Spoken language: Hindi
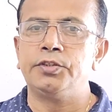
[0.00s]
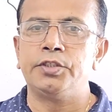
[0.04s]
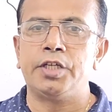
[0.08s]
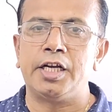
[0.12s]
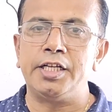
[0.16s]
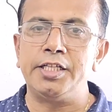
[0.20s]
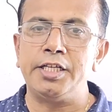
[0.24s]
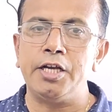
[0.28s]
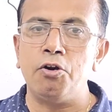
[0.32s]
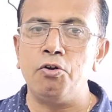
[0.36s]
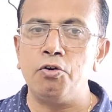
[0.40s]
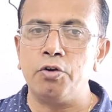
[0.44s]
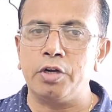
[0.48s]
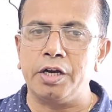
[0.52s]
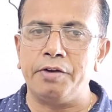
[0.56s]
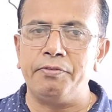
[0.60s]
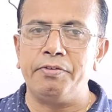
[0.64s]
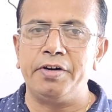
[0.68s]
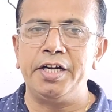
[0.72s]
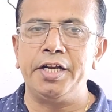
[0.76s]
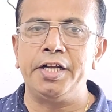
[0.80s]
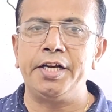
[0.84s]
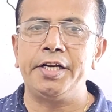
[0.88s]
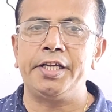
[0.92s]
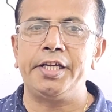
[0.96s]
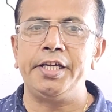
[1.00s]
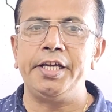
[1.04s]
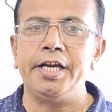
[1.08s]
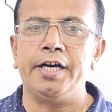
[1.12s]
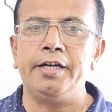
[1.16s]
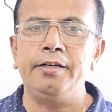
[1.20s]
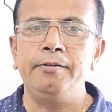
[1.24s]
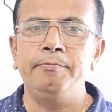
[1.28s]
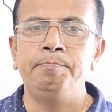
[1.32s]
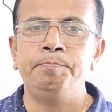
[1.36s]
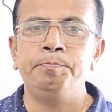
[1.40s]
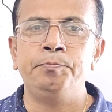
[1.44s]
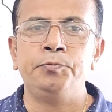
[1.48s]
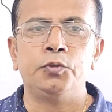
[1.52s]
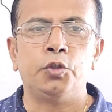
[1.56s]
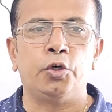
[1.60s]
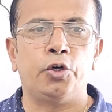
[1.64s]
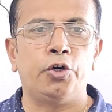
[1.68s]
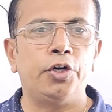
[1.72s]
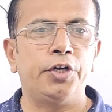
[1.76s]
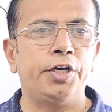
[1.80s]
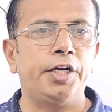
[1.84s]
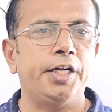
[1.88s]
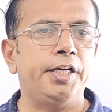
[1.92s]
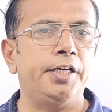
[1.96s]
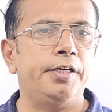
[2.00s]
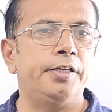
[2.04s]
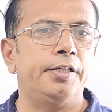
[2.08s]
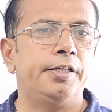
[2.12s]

राजाओं का वर्णन किया और